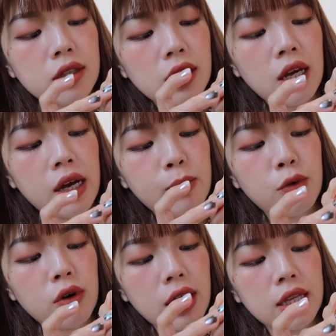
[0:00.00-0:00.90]
那它
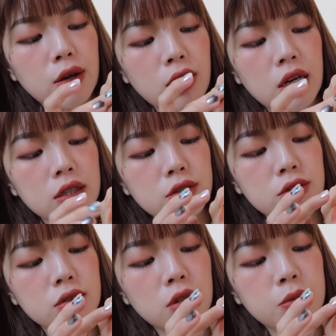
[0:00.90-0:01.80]
抹开的话，就
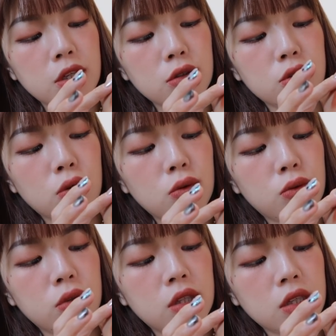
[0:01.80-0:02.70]
是会比较柔
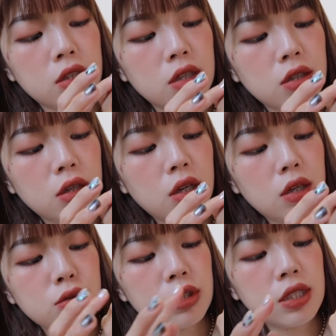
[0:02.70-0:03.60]
雾一点点，
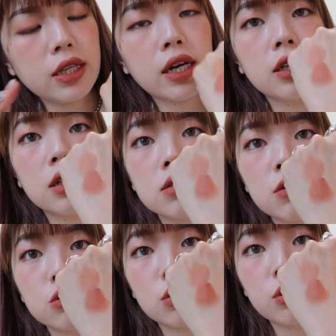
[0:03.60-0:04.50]
所以这两个颜
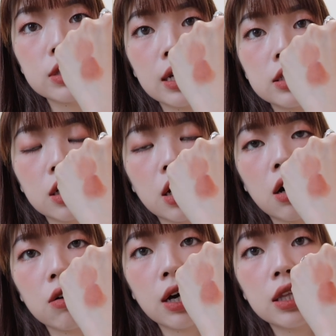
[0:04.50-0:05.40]
色我觉得混在一起很
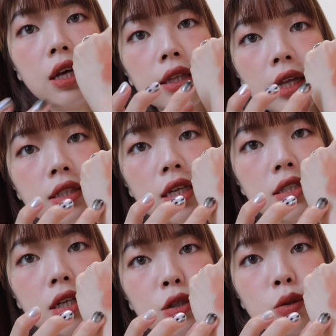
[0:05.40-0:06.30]
好看。但像
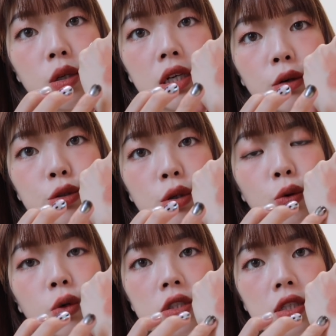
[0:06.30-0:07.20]
这个有时候可能会觉得
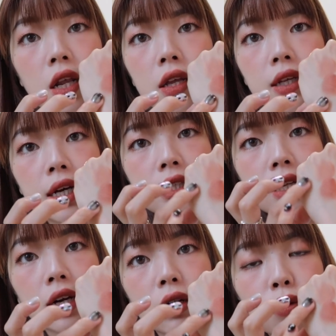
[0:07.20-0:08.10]
过深了，那这
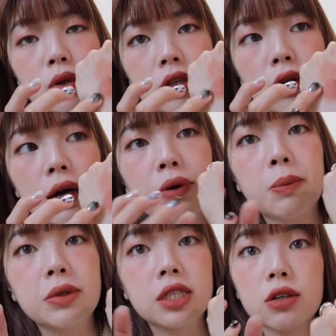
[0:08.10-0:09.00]
两个混的话会
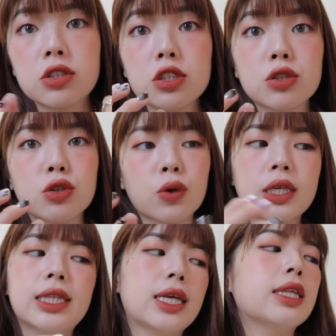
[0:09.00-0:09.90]
比较适中
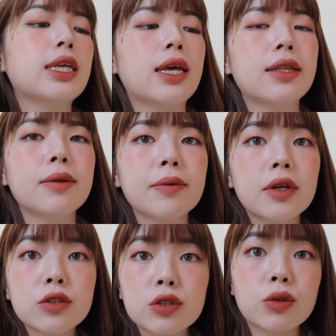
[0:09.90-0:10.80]
一点点，
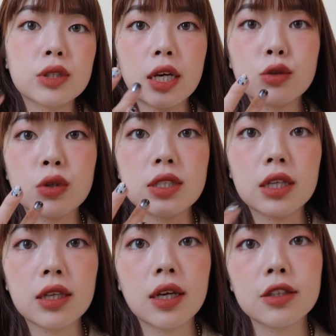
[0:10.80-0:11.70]
就是我现在唇
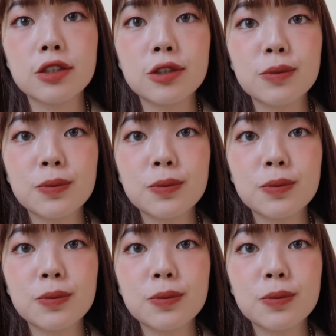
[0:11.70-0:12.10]
上的样子。